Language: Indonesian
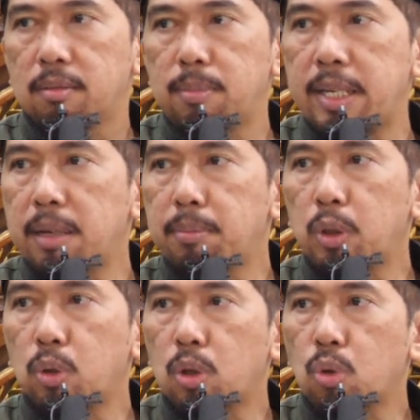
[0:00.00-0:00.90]
Banyak
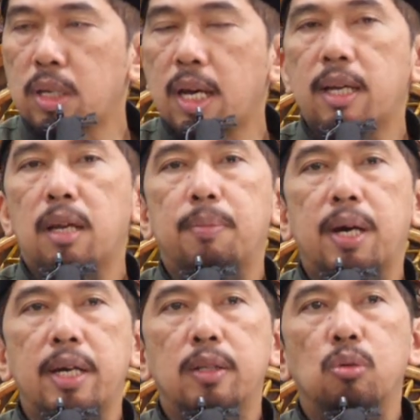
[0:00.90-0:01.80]
bentuk kerusakan,
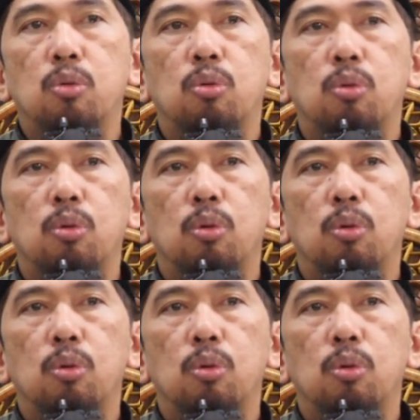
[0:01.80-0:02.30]
apakah itu